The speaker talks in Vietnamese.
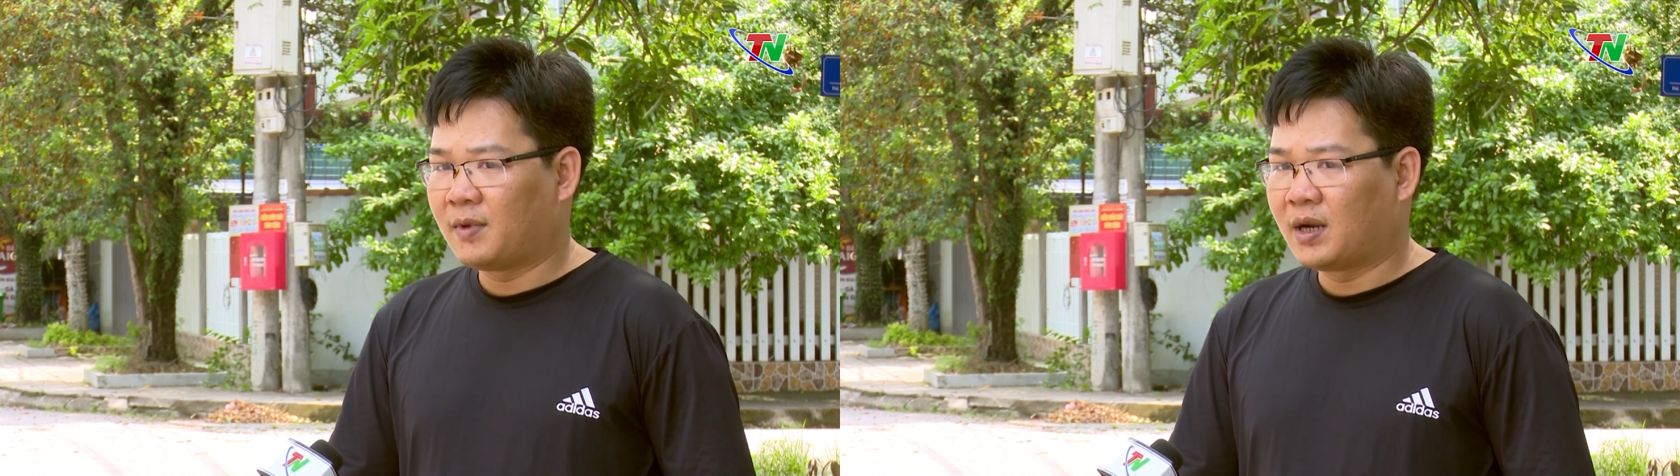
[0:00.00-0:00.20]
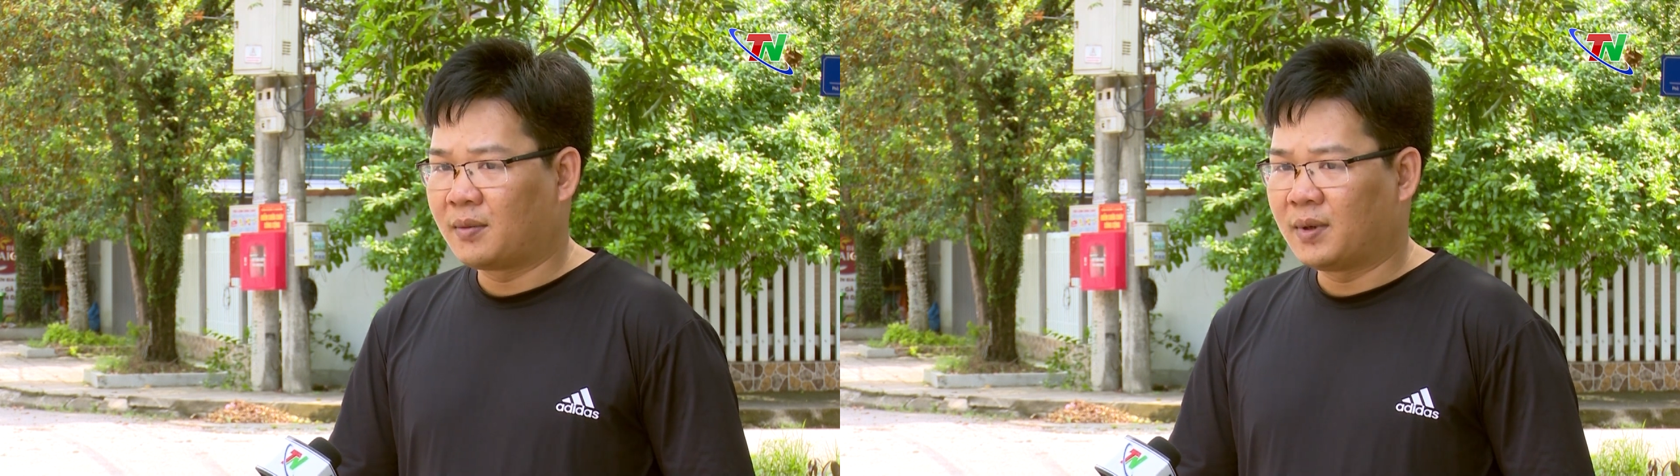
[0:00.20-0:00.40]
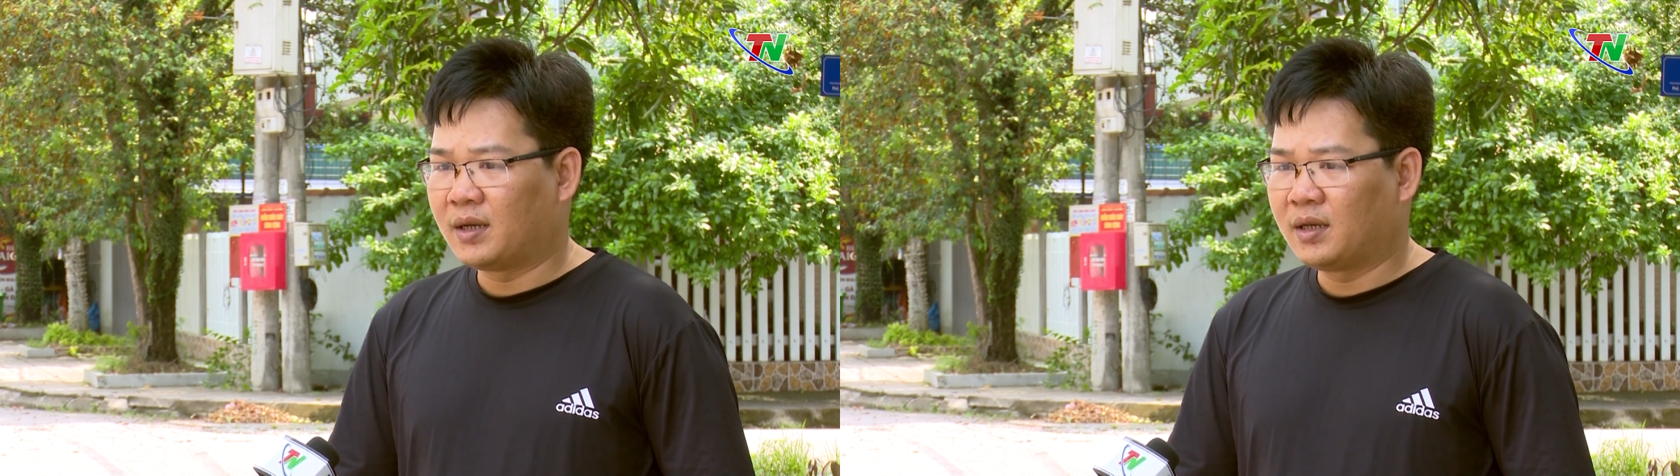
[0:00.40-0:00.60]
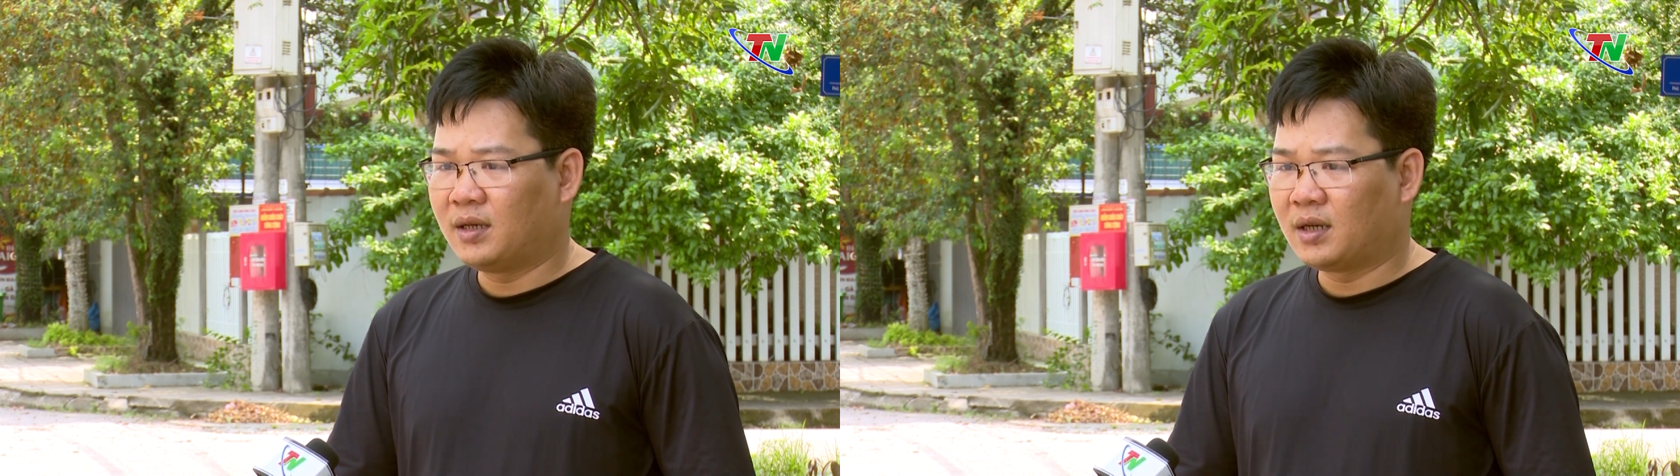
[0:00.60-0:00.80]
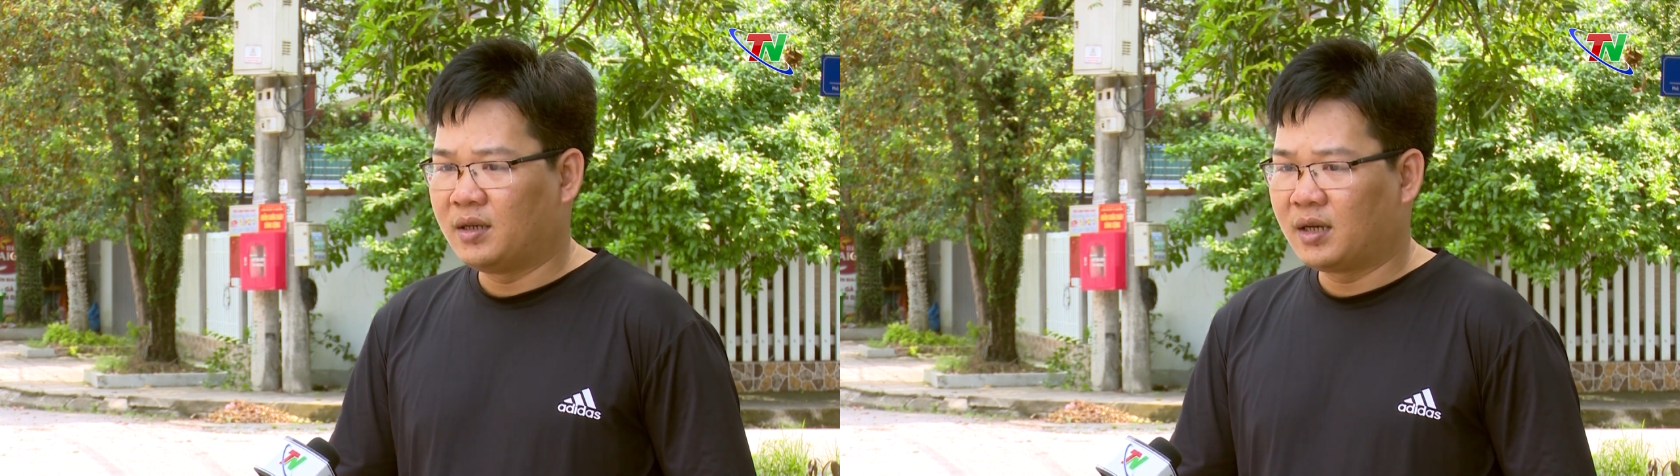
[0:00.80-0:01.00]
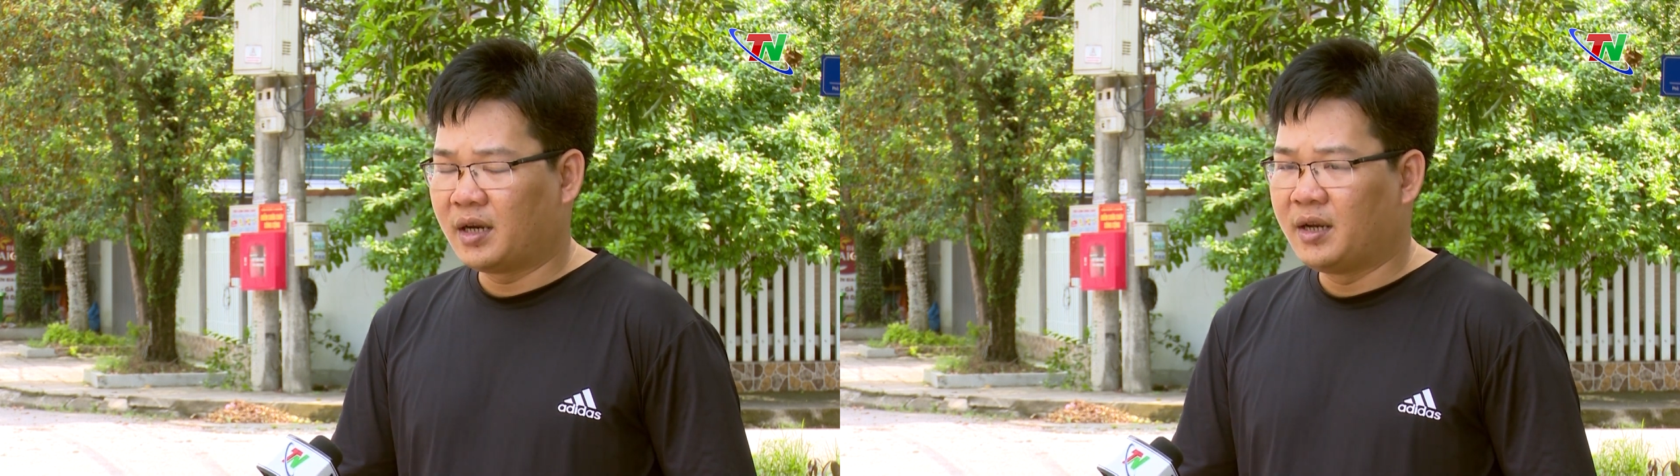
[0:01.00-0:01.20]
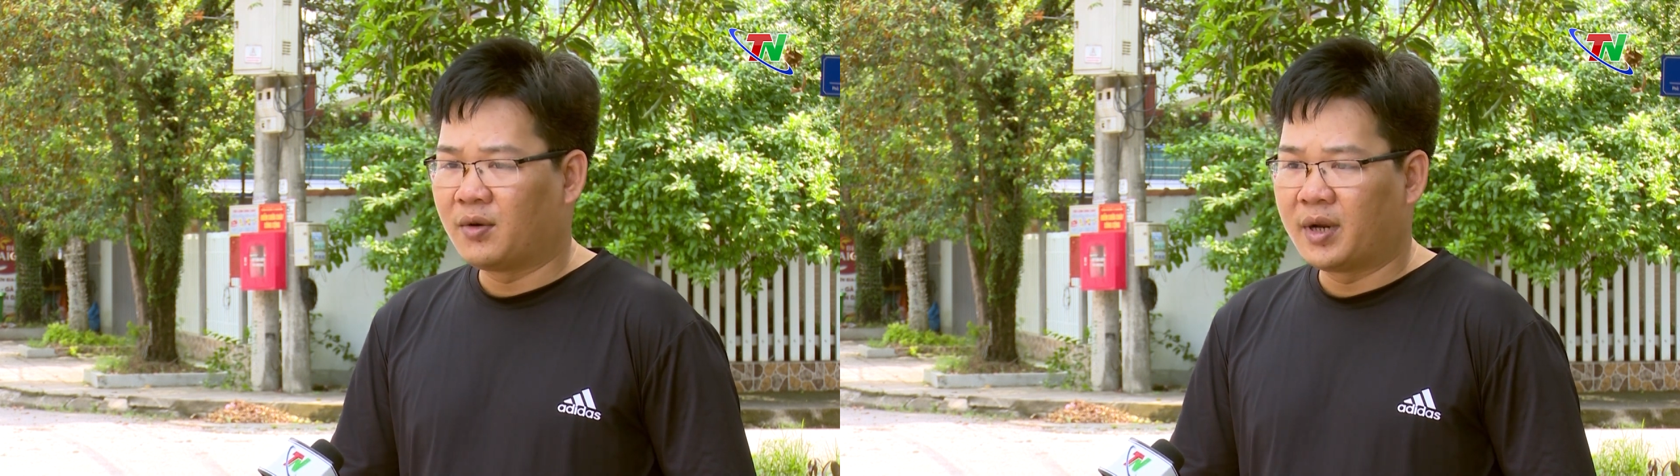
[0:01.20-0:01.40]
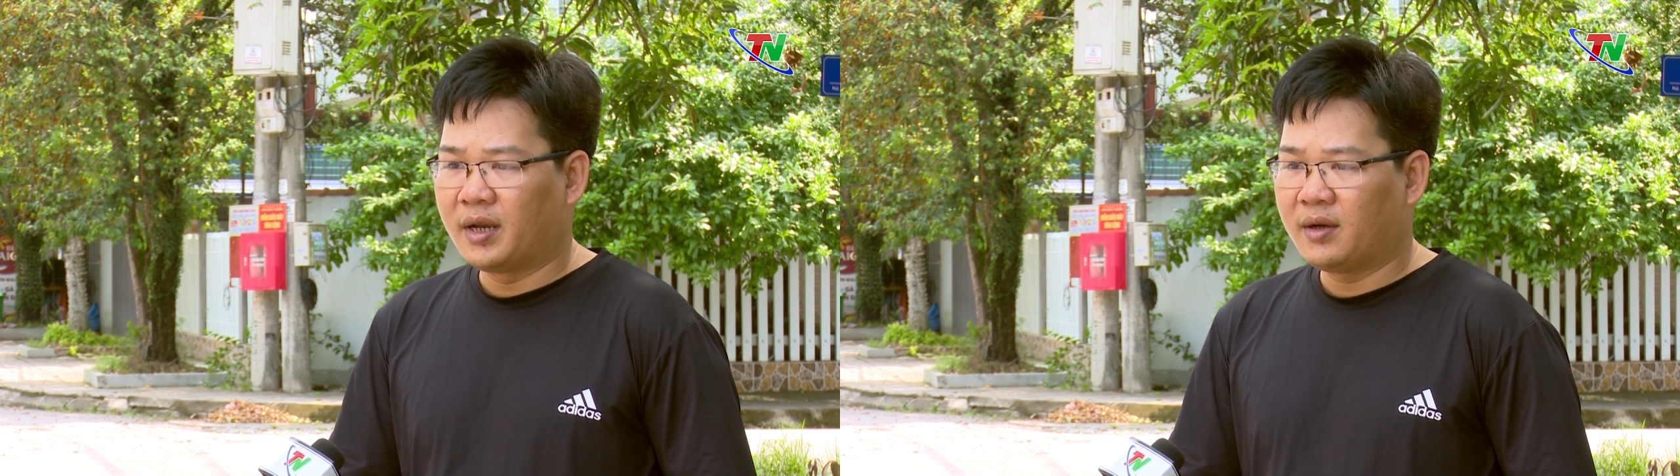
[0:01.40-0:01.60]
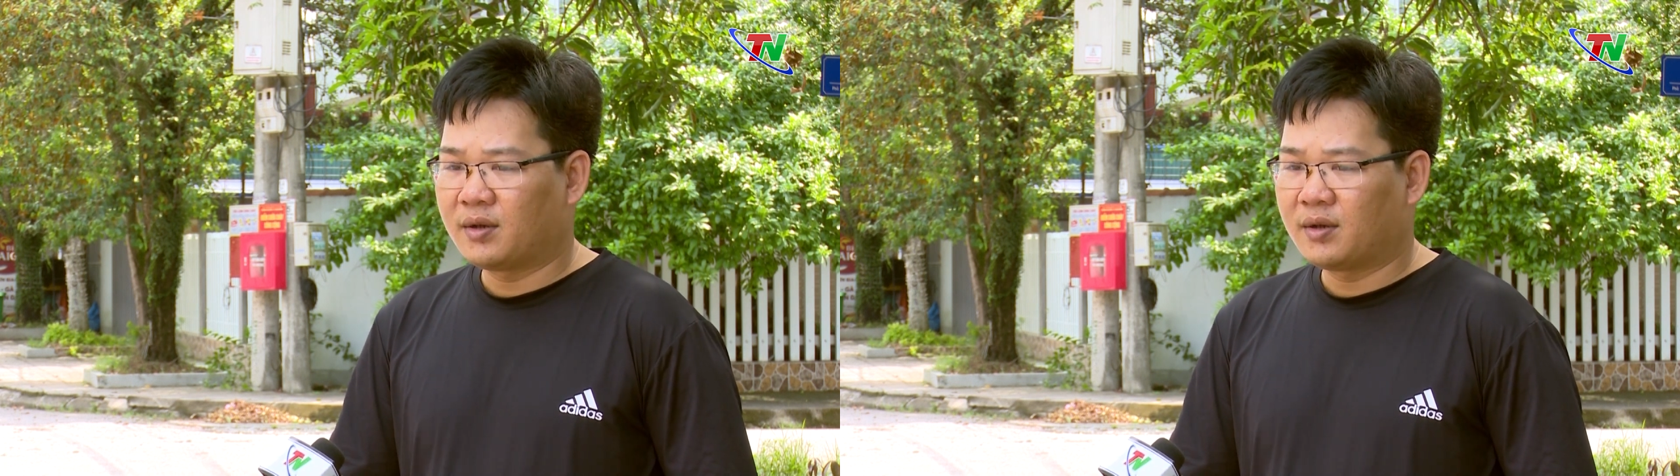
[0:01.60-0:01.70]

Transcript: và đặc biệt nhất là những cái điều đấy